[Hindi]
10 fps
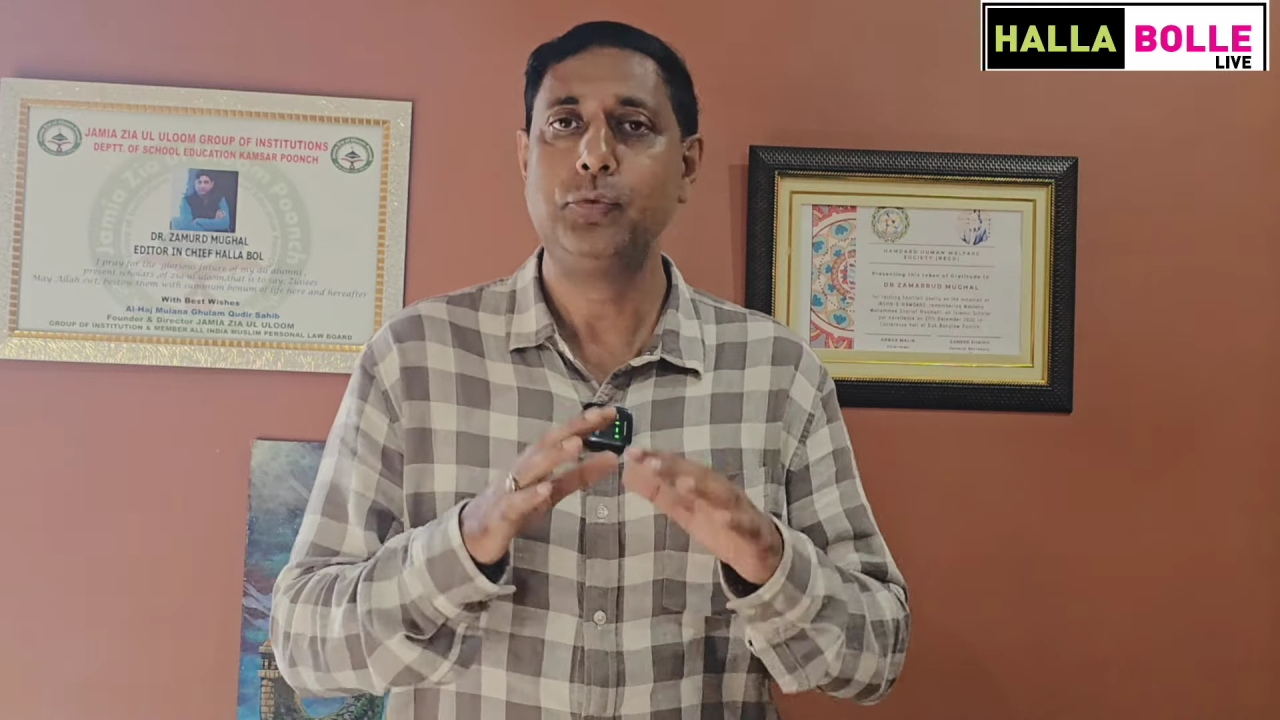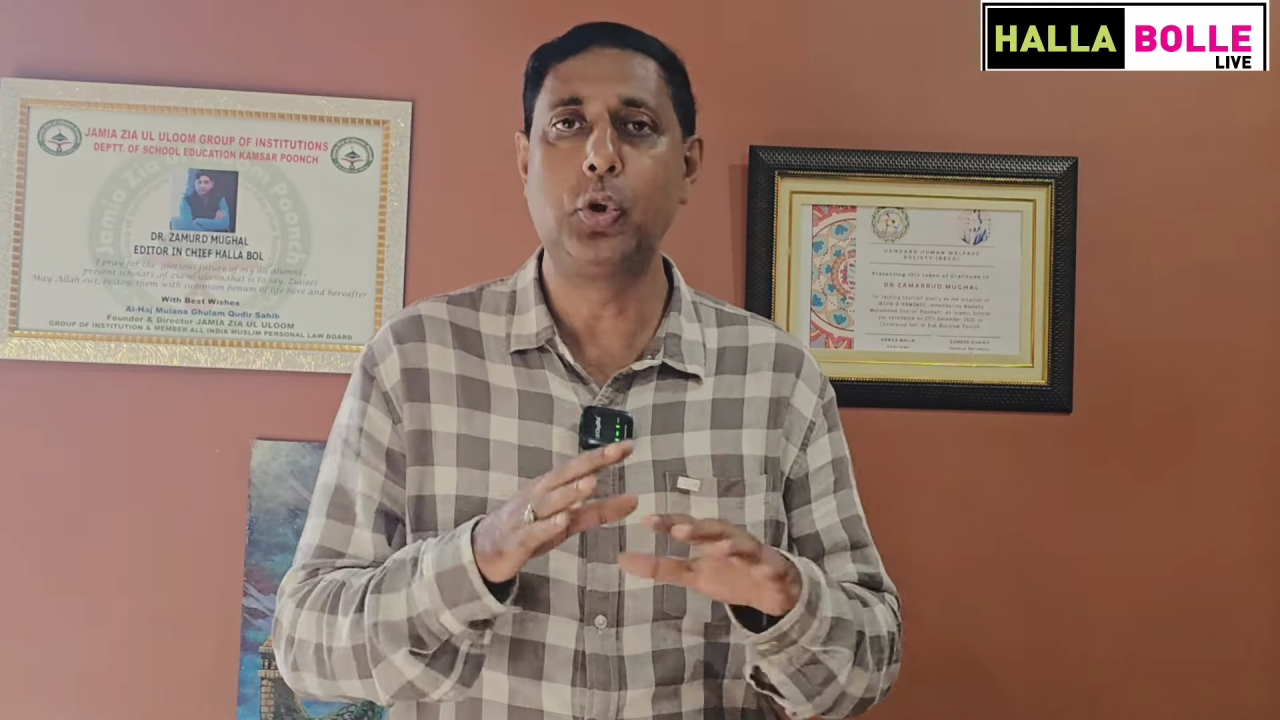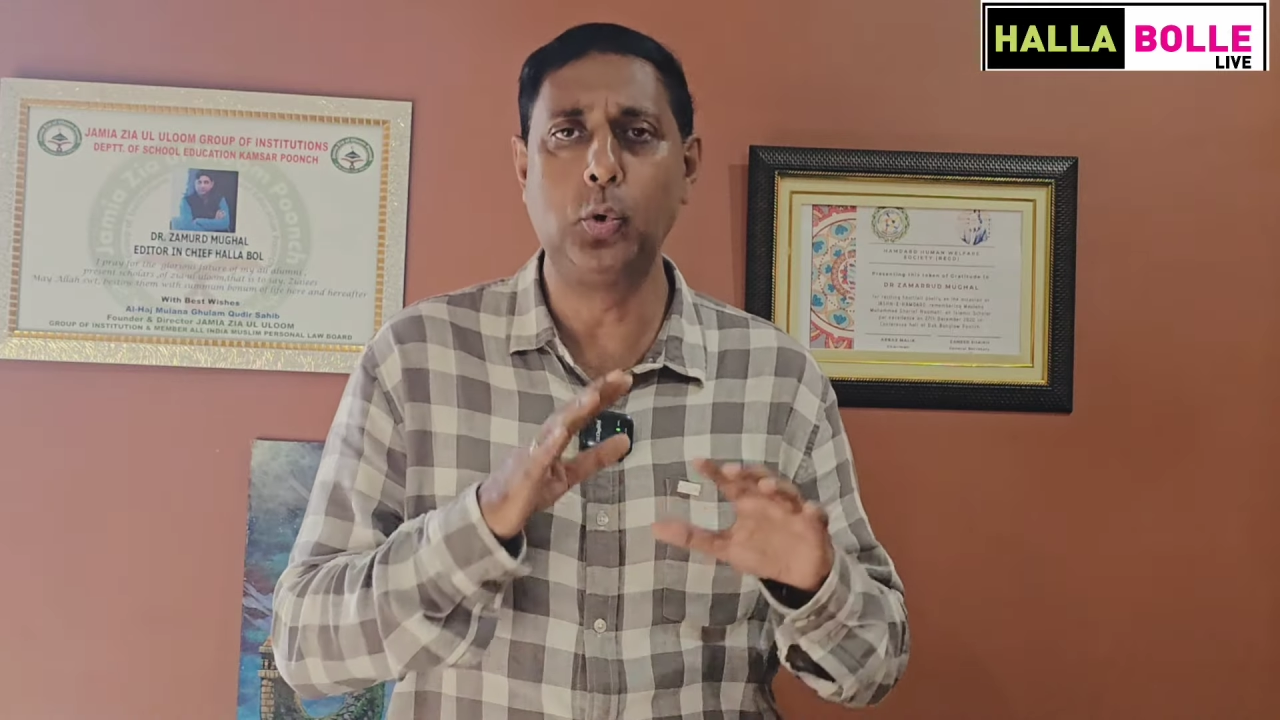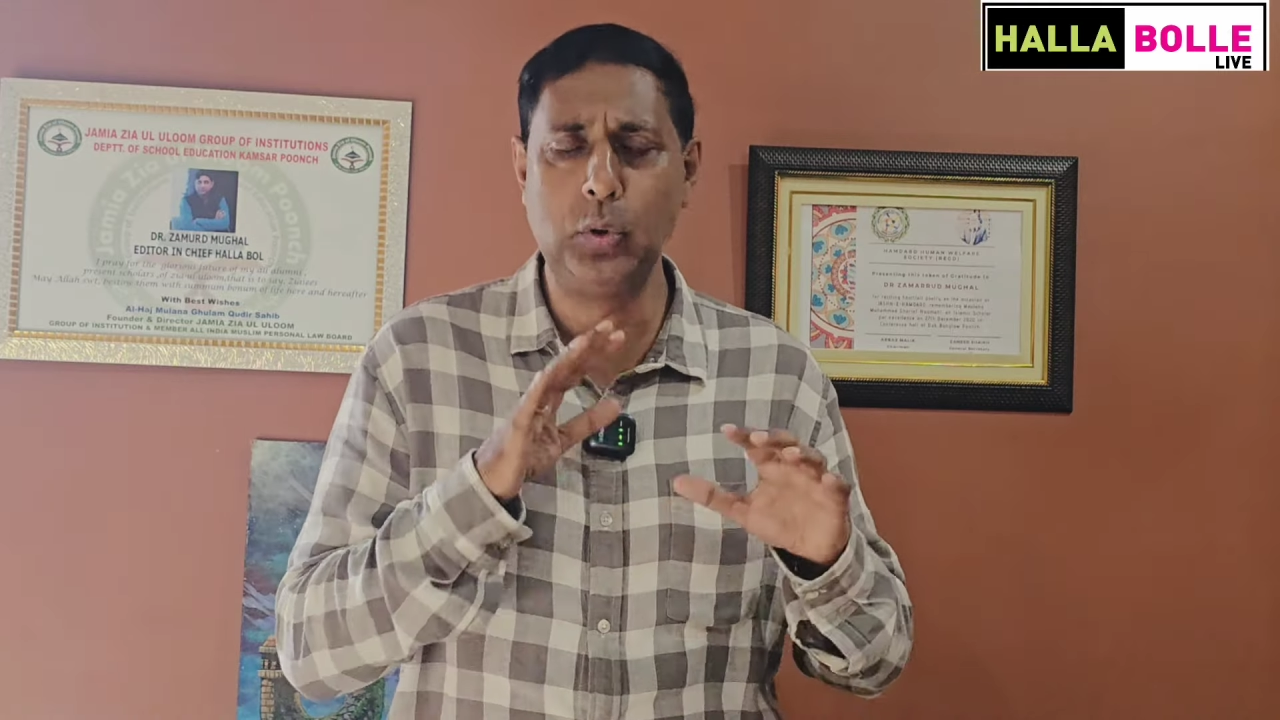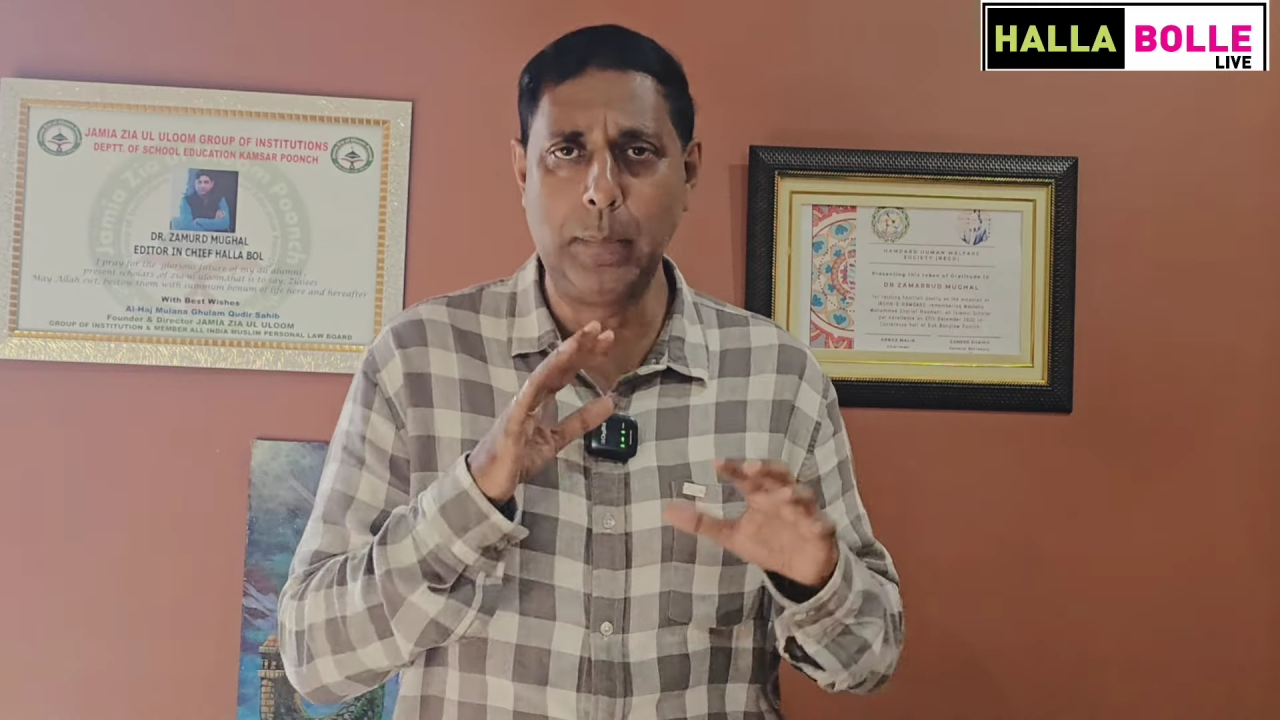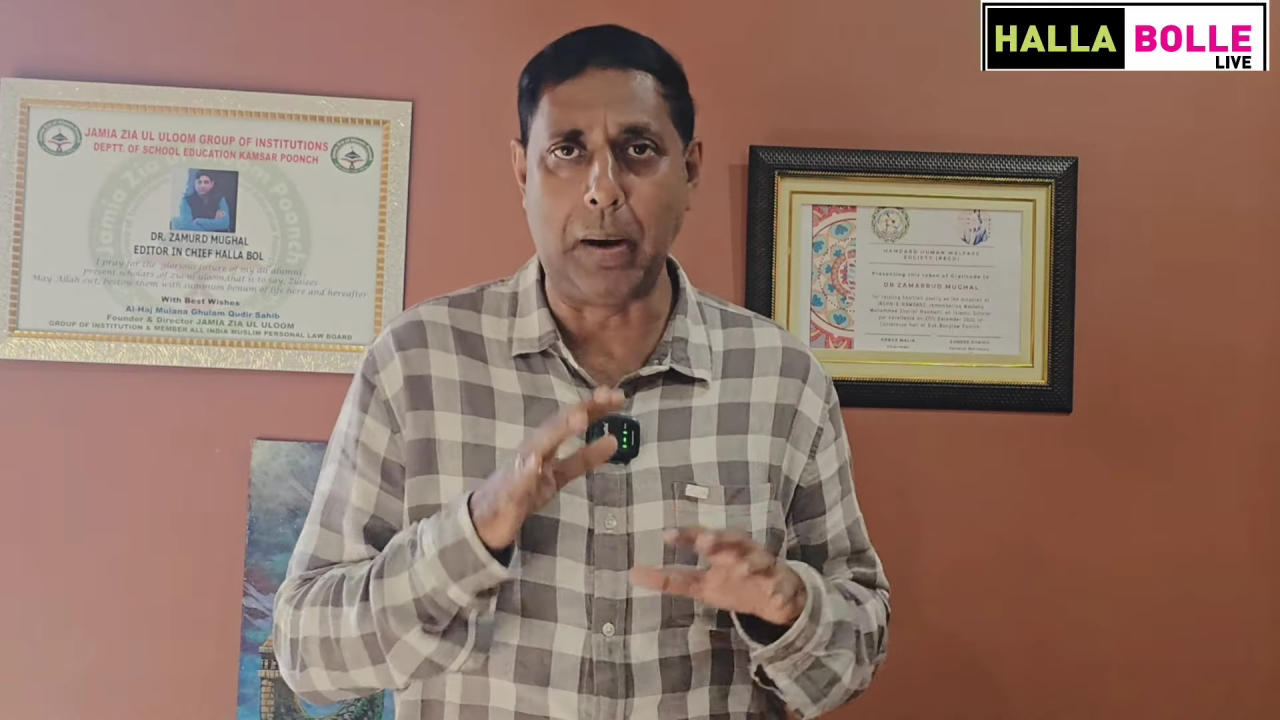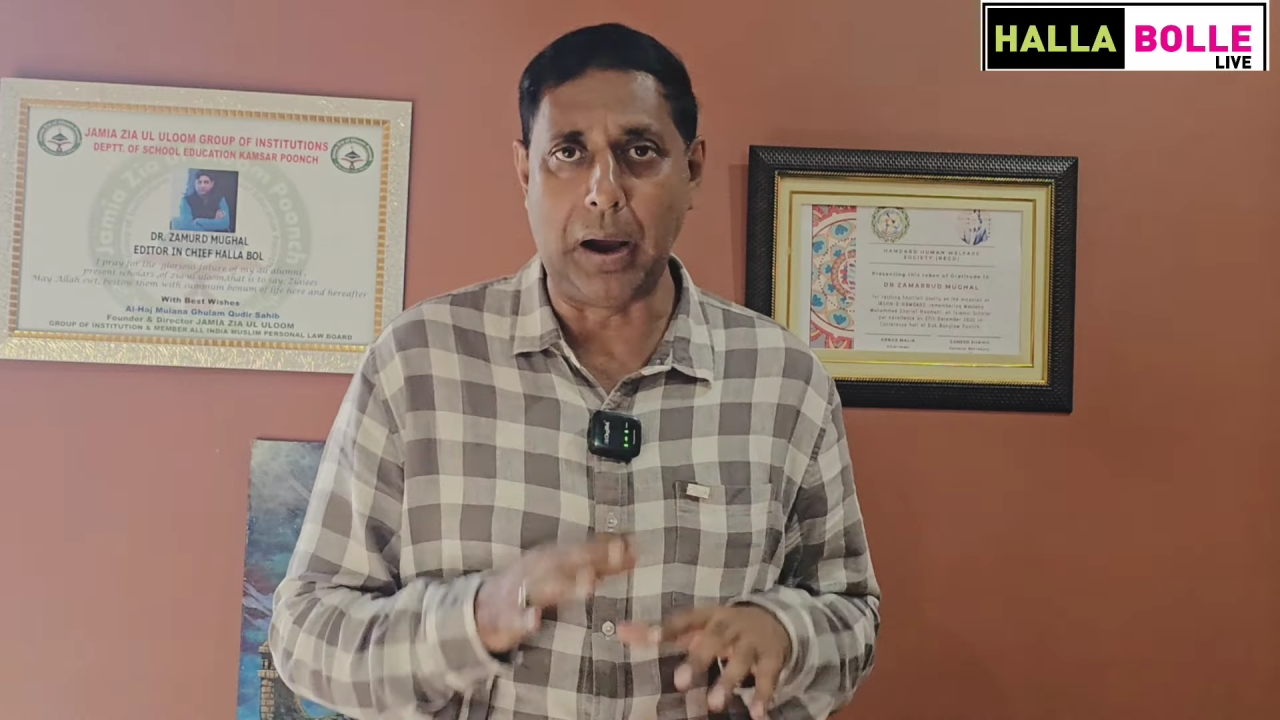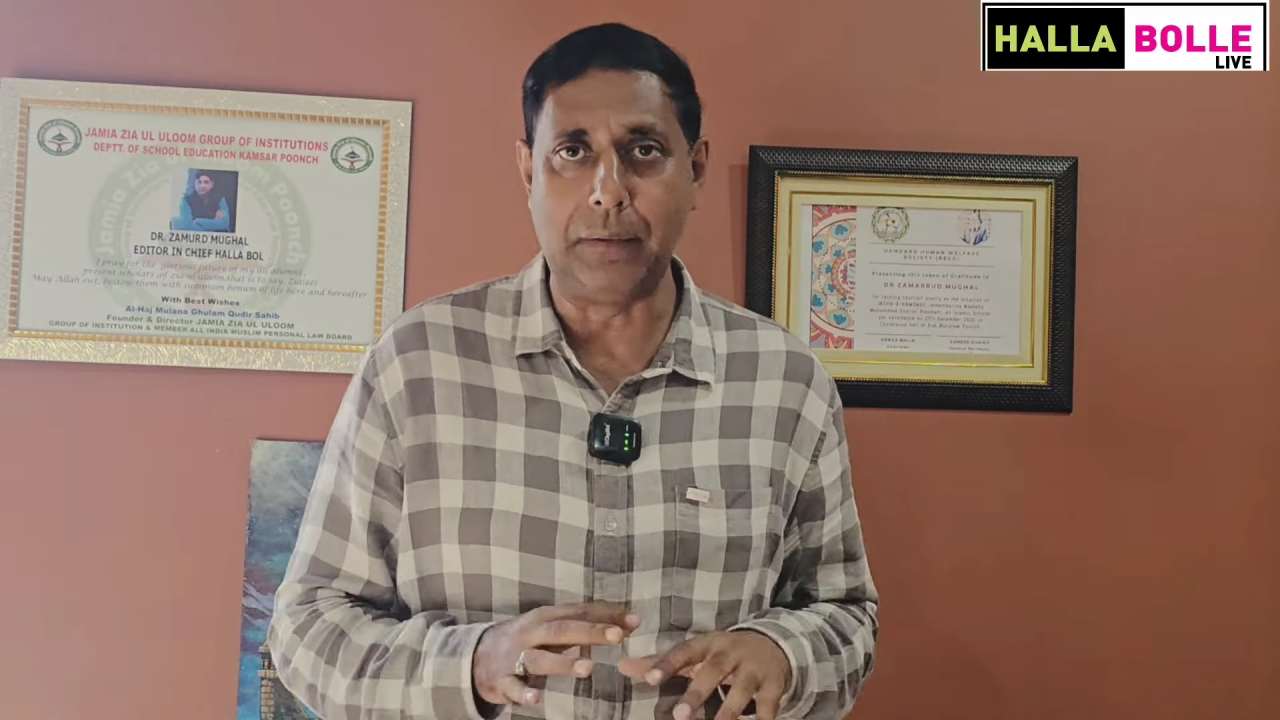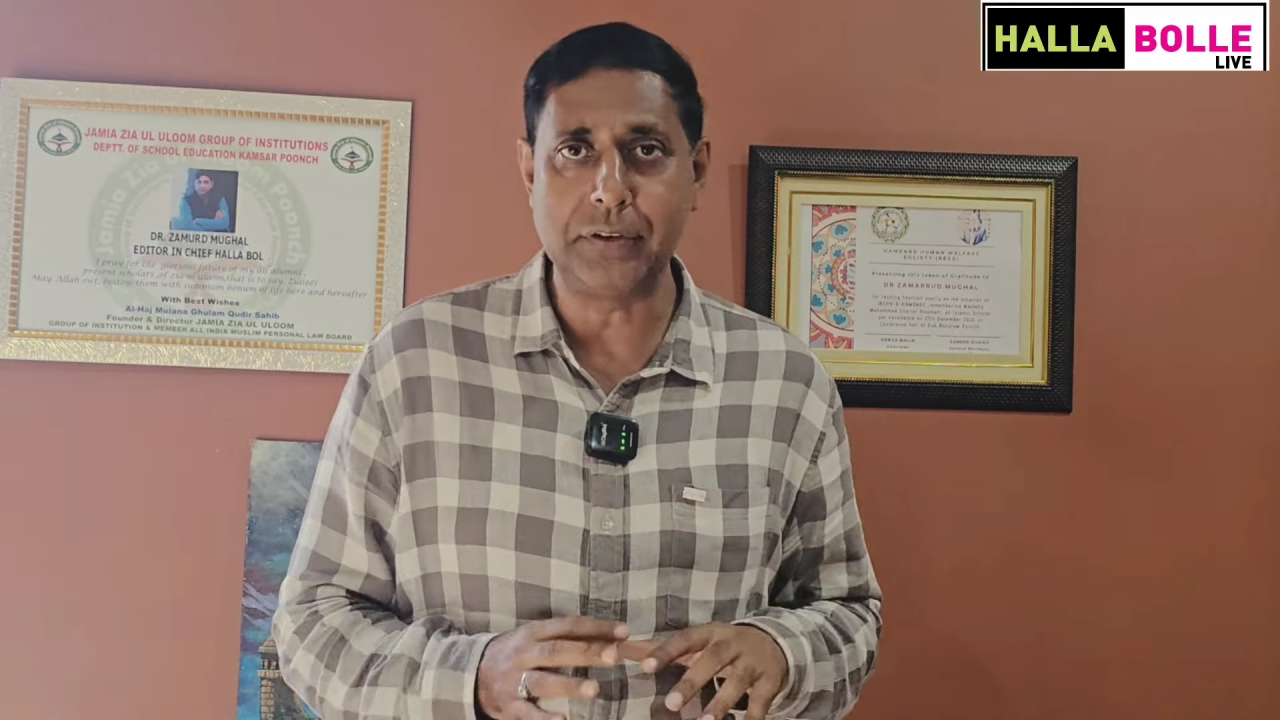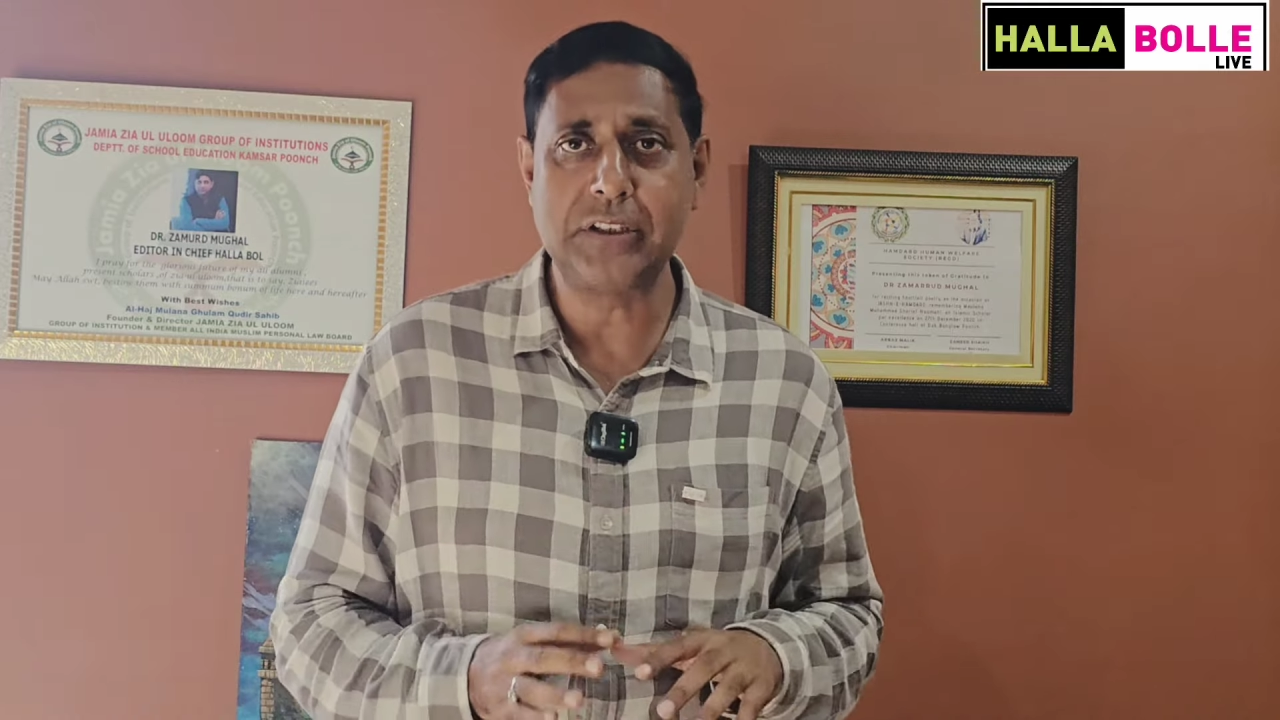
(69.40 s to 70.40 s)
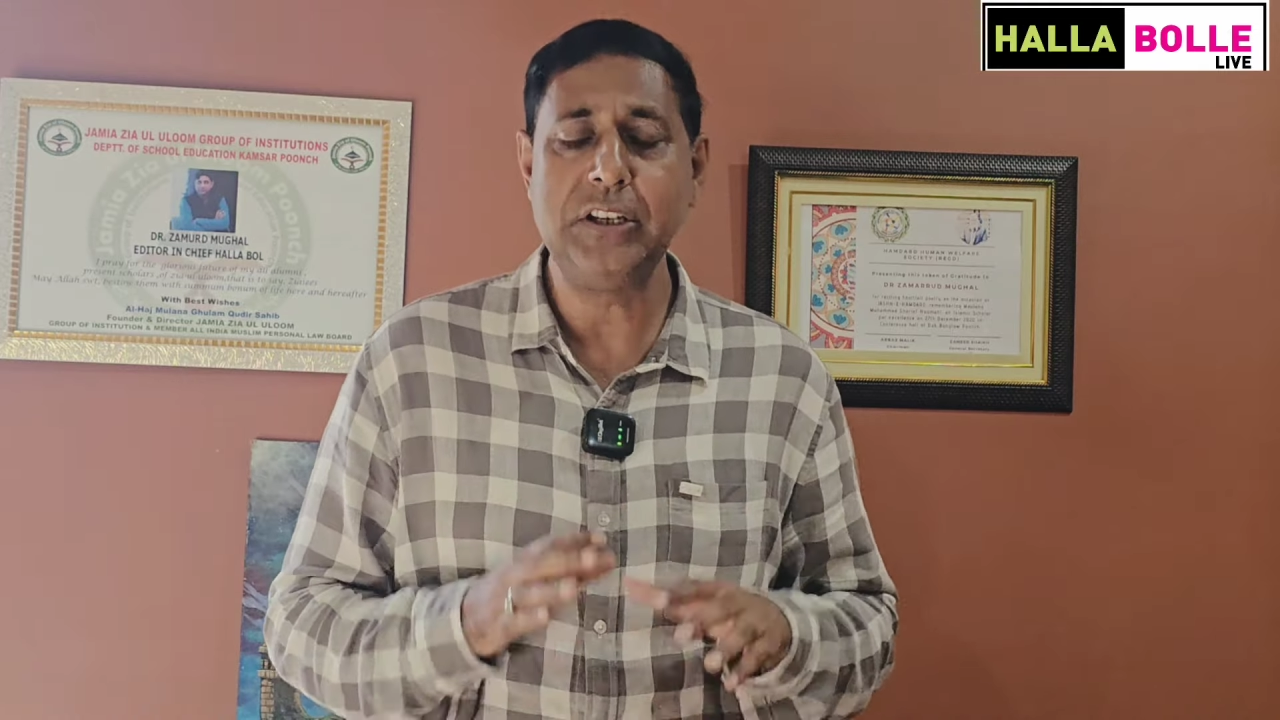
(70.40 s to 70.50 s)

दोनों ने बगावत